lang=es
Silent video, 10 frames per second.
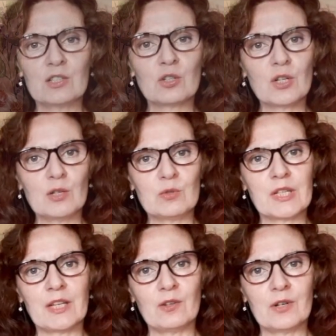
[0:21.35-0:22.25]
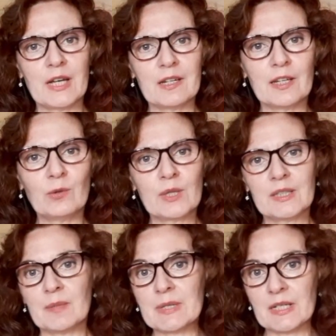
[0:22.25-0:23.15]
Soy ilustradora y
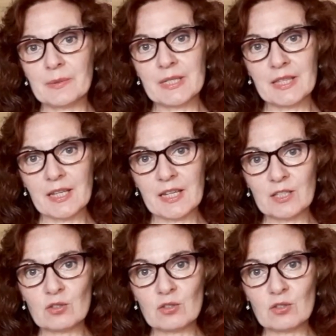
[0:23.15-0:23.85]
durante más de 20